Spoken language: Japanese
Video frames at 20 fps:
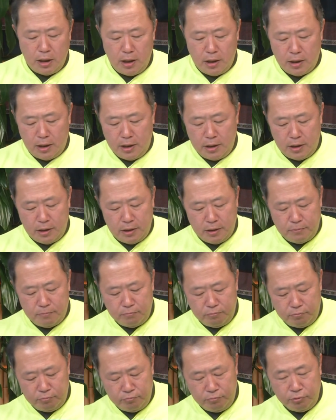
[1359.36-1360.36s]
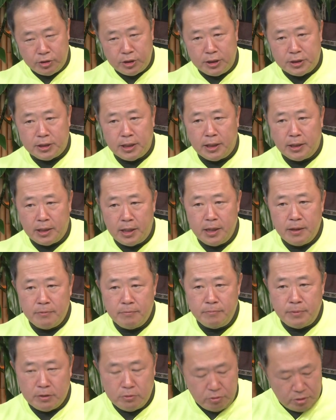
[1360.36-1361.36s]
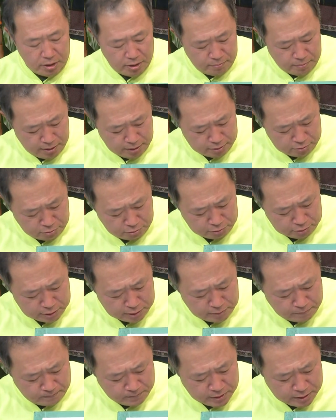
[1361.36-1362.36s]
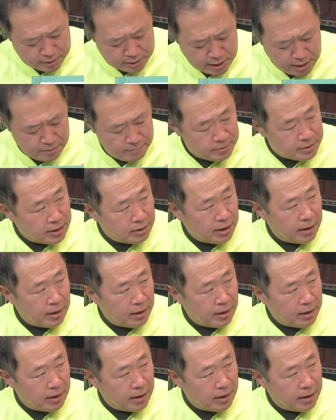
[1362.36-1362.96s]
らもしかしたらね、まあ今この蔡英文さ